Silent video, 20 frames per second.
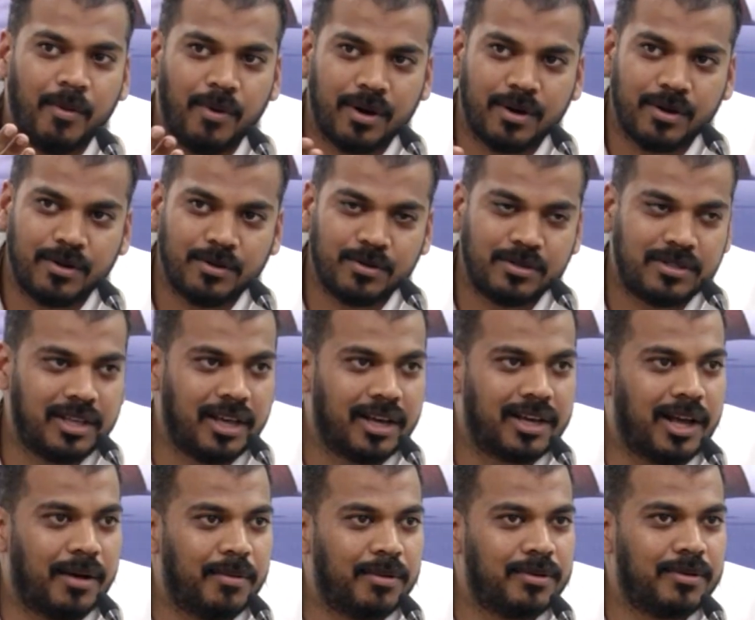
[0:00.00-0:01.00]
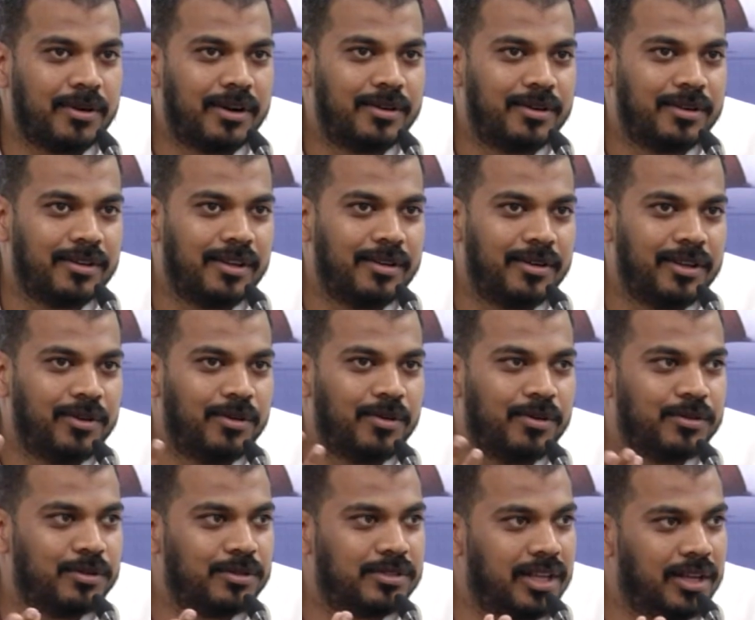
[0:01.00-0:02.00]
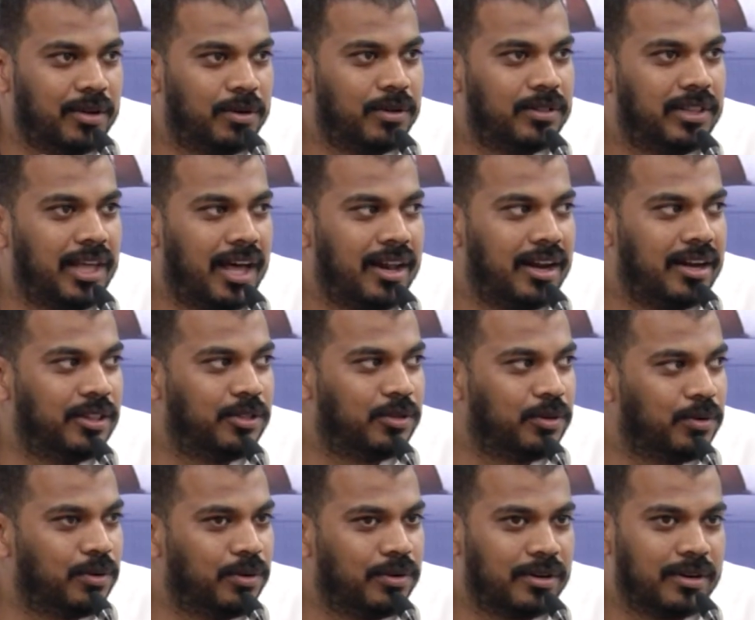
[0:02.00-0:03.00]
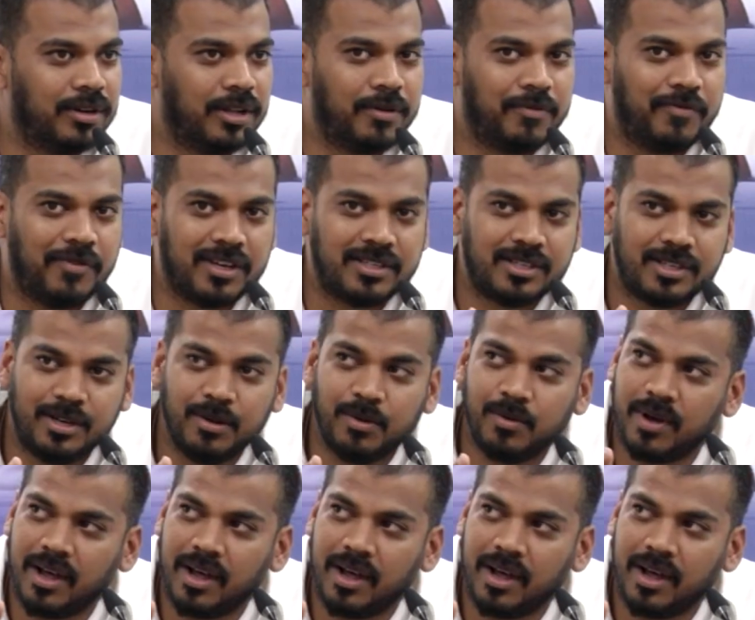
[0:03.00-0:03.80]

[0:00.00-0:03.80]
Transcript: ఒకరు చూస్తే కమలం అంటున్నారు ఇంకొకరు చూస్తే ఇంకో దారిని తుక్కుంటున్నారు ఫస్ట్